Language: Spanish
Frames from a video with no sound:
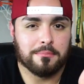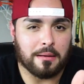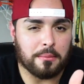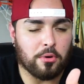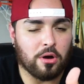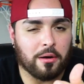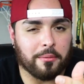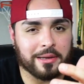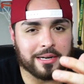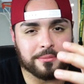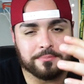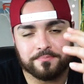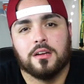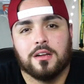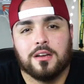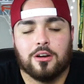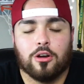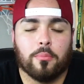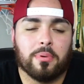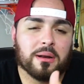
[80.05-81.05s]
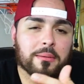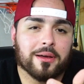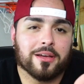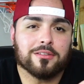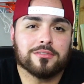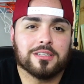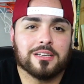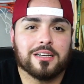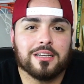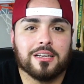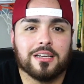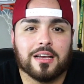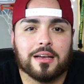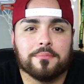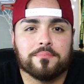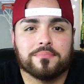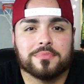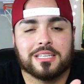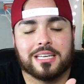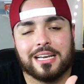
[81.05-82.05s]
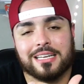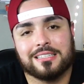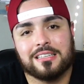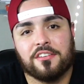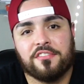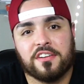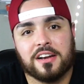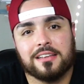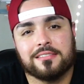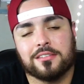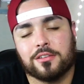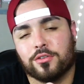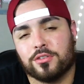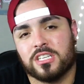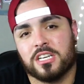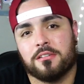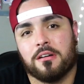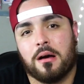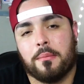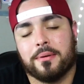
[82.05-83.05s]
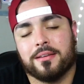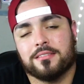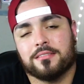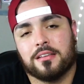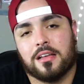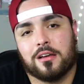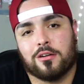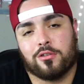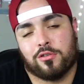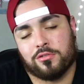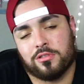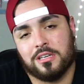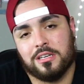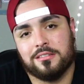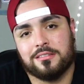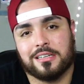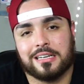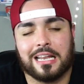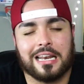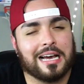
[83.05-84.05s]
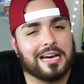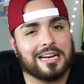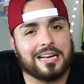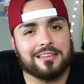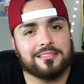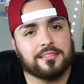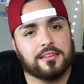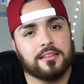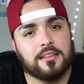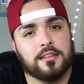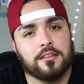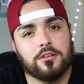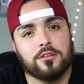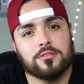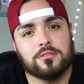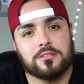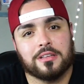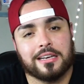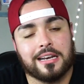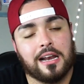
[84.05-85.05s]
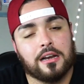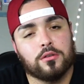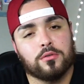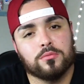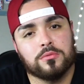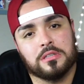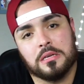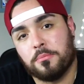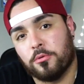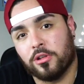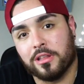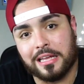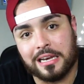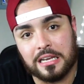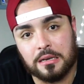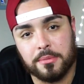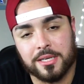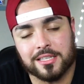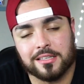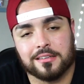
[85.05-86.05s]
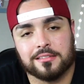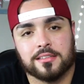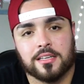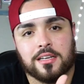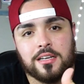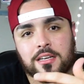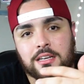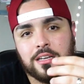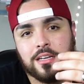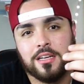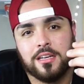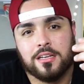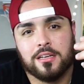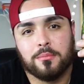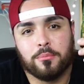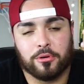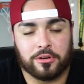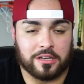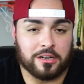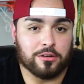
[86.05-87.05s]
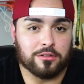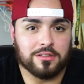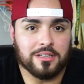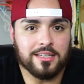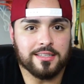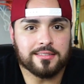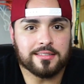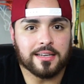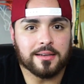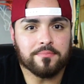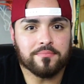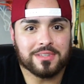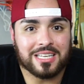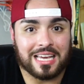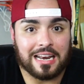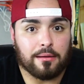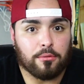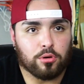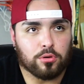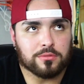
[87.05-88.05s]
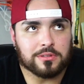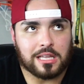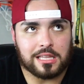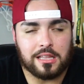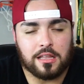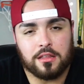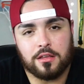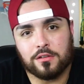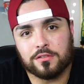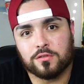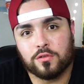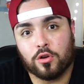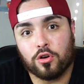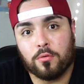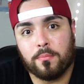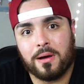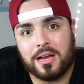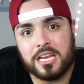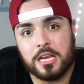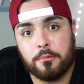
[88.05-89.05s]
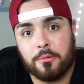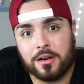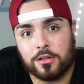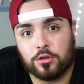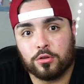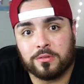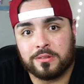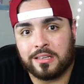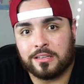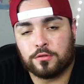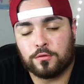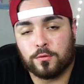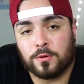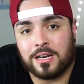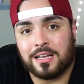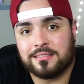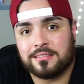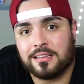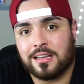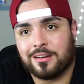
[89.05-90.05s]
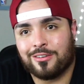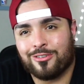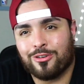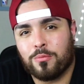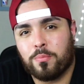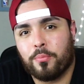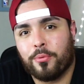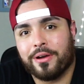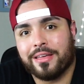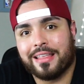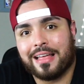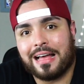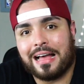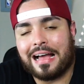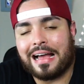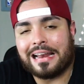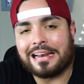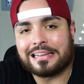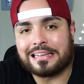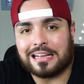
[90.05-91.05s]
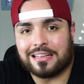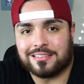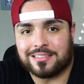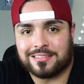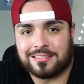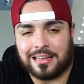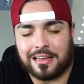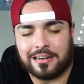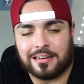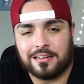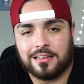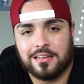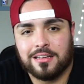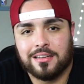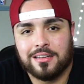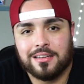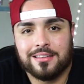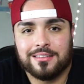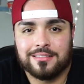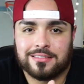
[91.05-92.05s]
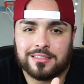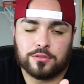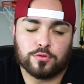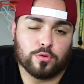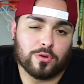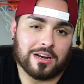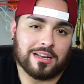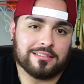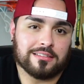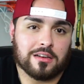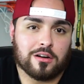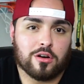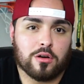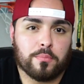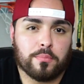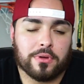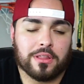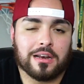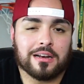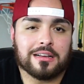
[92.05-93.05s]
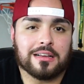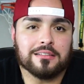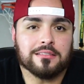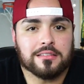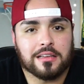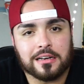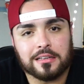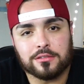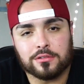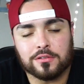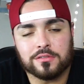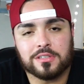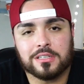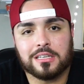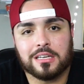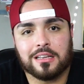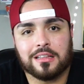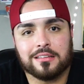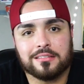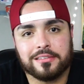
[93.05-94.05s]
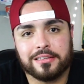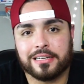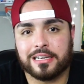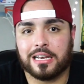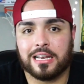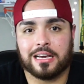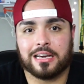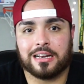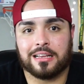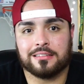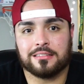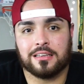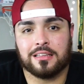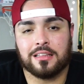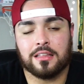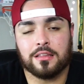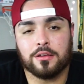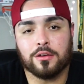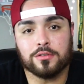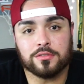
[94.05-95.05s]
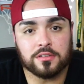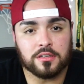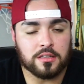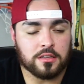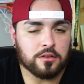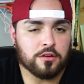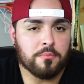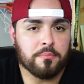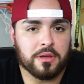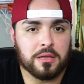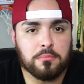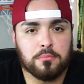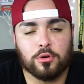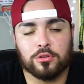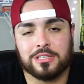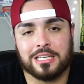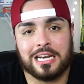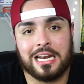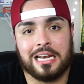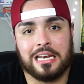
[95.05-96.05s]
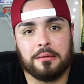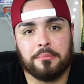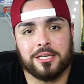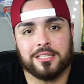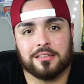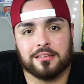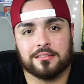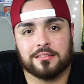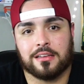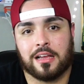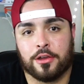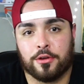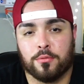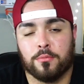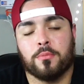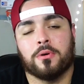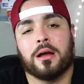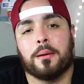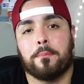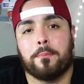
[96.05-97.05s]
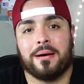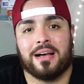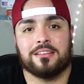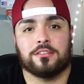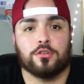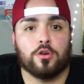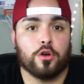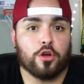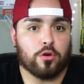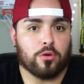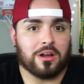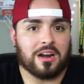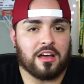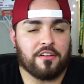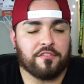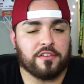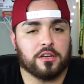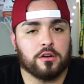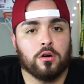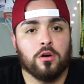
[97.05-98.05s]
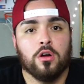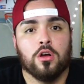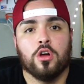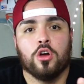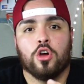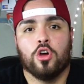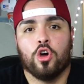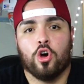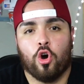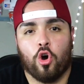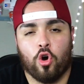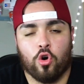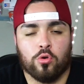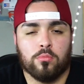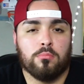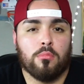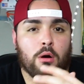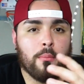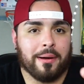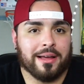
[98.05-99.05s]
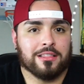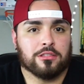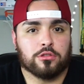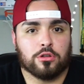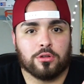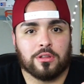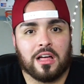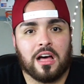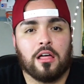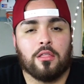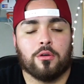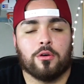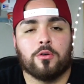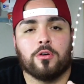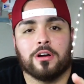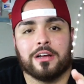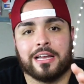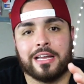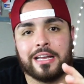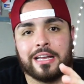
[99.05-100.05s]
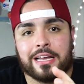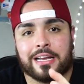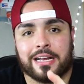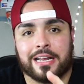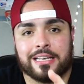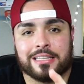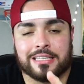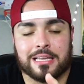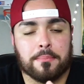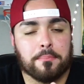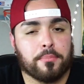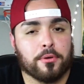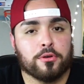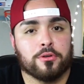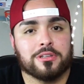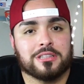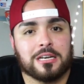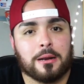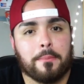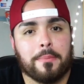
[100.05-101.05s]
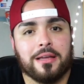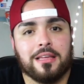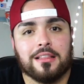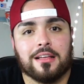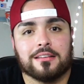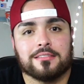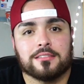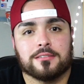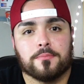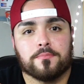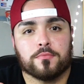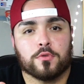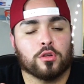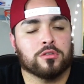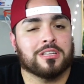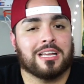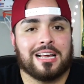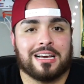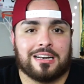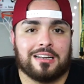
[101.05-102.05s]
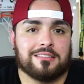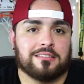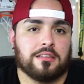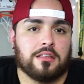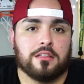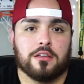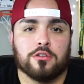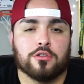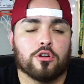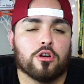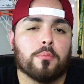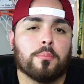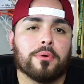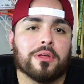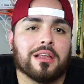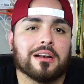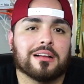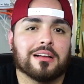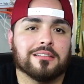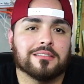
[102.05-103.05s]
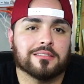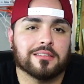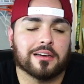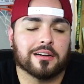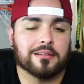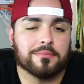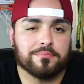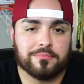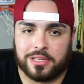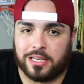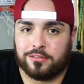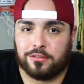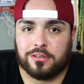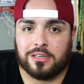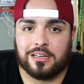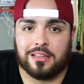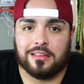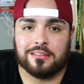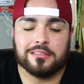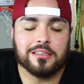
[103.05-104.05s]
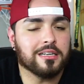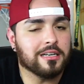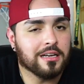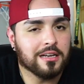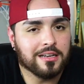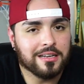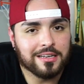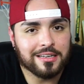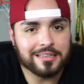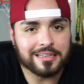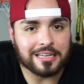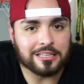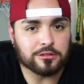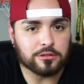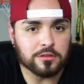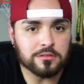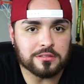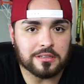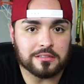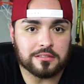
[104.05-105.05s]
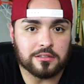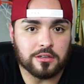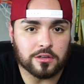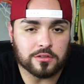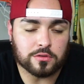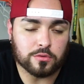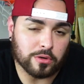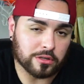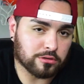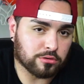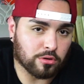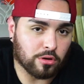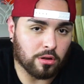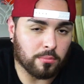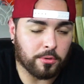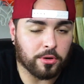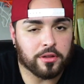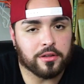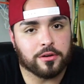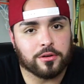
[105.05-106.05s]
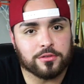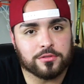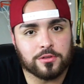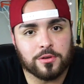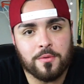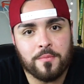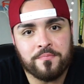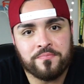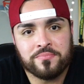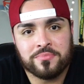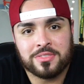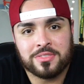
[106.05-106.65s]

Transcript: Vamos a ver, lo primero sería que esta frase nos lleva a pensar, nos dice que la gracia de Dios tiene algún tipo de límites, porque nos dice que la voluntad de Dios no nos va a llevar donde su gracia no nos pueda alcanzar. Si su gracia no nos puede alcanzar, entonces quiere decir que la gracia de Dios y Dios mismo tiene límites. Hay un espacio geográfico o un momento dado en el tiempo de nuestras vidas donde la gracia de Dios no nos puede alcanzar. Eso quiere decir que entonces Dios no es todopoderoso,